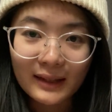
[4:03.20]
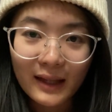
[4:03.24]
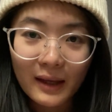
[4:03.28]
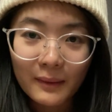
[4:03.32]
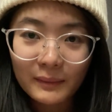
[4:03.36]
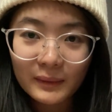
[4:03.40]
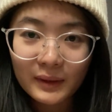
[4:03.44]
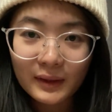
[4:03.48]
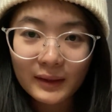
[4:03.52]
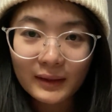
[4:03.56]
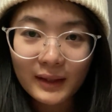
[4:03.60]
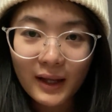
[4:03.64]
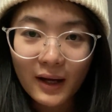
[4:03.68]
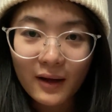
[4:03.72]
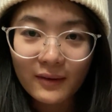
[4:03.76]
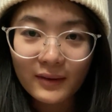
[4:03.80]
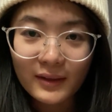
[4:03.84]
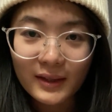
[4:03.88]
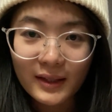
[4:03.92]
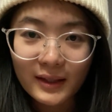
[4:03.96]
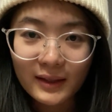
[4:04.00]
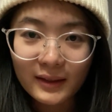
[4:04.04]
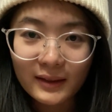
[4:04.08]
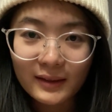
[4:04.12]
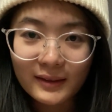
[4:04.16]
它们的倒
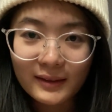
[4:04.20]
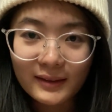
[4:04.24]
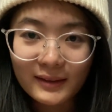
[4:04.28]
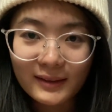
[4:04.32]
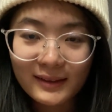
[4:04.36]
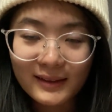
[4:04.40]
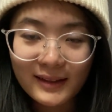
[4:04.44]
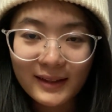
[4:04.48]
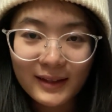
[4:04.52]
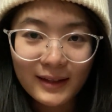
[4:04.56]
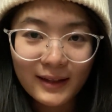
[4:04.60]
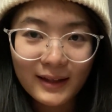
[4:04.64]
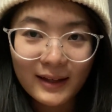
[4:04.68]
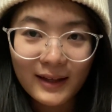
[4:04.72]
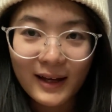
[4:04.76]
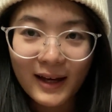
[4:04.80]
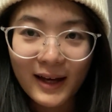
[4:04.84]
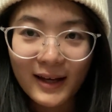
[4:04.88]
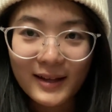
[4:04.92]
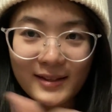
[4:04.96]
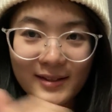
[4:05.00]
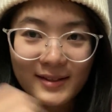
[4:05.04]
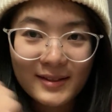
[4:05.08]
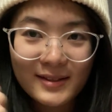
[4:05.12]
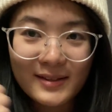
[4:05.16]
影，
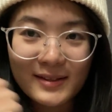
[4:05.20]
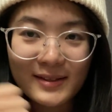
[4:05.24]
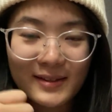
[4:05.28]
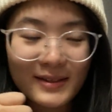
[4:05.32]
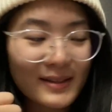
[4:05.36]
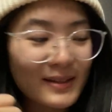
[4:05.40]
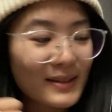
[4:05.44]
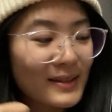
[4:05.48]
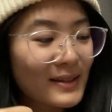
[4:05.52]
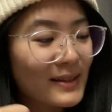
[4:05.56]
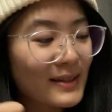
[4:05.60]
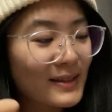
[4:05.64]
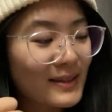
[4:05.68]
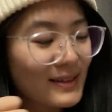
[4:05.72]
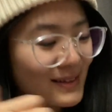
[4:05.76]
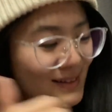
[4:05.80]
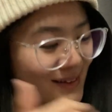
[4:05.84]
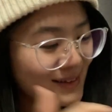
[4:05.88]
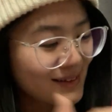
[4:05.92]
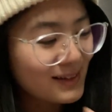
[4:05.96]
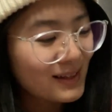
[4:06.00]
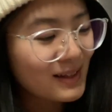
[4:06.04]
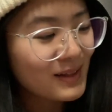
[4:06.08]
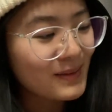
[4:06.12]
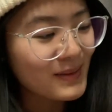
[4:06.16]
还是
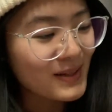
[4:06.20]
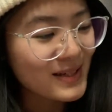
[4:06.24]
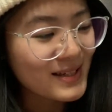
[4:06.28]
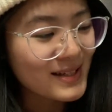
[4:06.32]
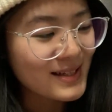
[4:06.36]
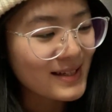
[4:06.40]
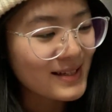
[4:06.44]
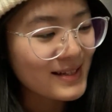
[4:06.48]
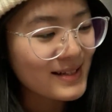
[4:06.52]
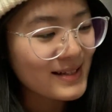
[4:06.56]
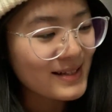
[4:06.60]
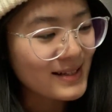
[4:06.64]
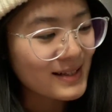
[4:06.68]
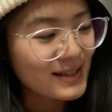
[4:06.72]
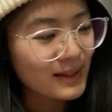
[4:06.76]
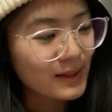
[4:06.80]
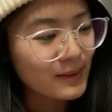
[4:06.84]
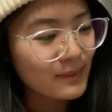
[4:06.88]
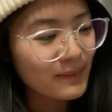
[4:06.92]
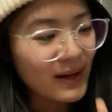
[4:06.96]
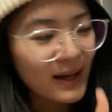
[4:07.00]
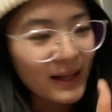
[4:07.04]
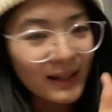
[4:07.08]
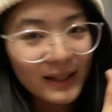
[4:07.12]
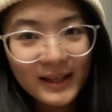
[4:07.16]
特别神奇的。
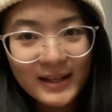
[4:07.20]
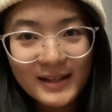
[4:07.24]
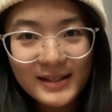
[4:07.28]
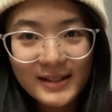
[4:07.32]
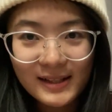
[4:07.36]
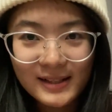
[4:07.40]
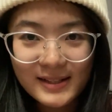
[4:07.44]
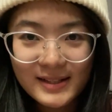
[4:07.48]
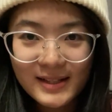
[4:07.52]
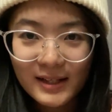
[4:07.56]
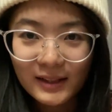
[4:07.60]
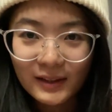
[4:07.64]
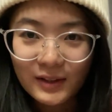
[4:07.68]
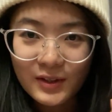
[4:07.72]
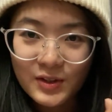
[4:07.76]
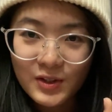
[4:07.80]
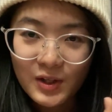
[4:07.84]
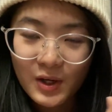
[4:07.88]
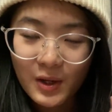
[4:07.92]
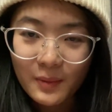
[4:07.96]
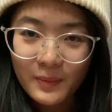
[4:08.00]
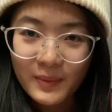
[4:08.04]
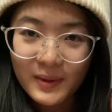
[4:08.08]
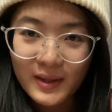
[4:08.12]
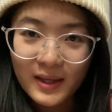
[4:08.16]
拍了一张这样的
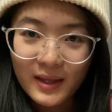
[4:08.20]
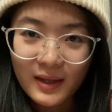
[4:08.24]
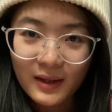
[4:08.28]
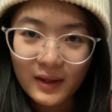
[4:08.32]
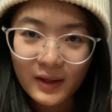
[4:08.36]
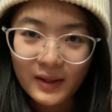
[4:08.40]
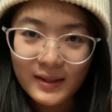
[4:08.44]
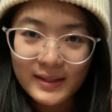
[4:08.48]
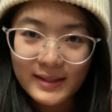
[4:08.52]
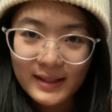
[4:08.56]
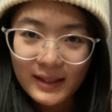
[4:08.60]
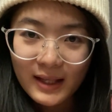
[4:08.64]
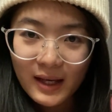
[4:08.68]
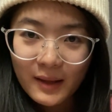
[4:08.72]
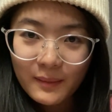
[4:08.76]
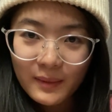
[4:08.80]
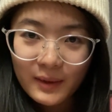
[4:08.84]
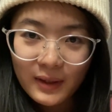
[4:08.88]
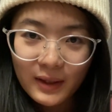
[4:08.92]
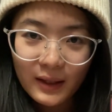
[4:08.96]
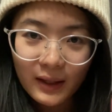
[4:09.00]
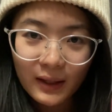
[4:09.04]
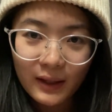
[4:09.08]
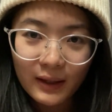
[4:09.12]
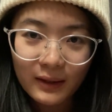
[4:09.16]
照片，而且它们
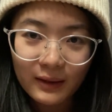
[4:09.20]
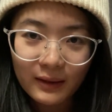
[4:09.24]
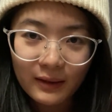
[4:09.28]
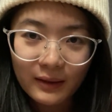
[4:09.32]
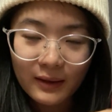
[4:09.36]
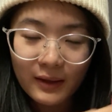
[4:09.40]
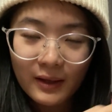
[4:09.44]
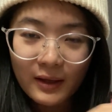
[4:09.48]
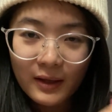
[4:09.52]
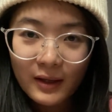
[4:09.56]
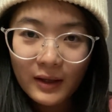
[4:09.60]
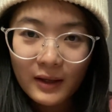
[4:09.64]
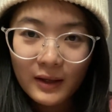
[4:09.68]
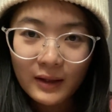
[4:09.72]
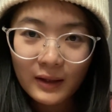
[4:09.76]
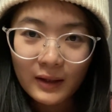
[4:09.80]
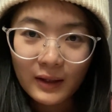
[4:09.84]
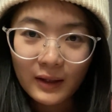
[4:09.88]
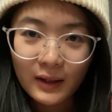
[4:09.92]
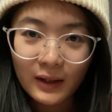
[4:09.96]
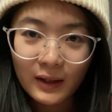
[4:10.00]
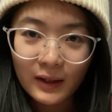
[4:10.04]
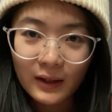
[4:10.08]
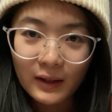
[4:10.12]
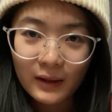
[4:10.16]
也很
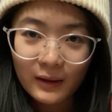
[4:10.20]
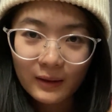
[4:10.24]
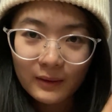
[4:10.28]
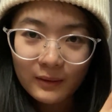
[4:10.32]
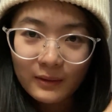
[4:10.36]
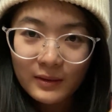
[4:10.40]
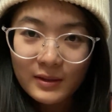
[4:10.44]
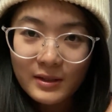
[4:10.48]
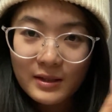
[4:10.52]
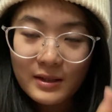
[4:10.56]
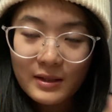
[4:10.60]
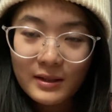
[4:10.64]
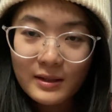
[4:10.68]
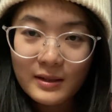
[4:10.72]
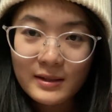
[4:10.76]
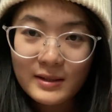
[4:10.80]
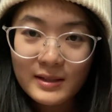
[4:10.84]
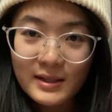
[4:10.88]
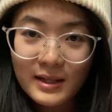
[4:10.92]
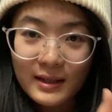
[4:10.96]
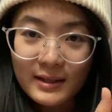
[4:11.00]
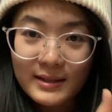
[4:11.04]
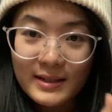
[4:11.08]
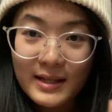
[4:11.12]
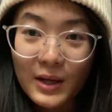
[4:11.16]
嗯、呃、
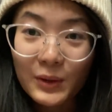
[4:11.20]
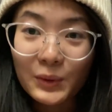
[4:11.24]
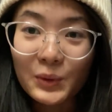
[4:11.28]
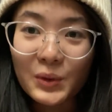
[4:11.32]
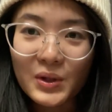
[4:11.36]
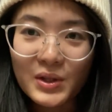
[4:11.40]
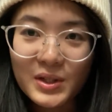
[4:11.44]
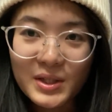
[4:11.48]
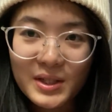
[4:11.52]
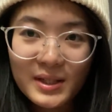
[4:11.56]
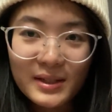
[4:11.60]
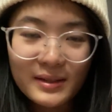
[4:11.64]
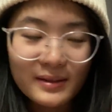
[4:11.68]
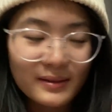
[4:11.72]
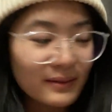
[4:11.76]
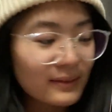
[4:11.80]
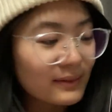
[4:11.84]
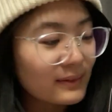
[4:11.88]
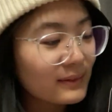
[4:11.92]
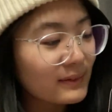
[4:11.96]
上下对称。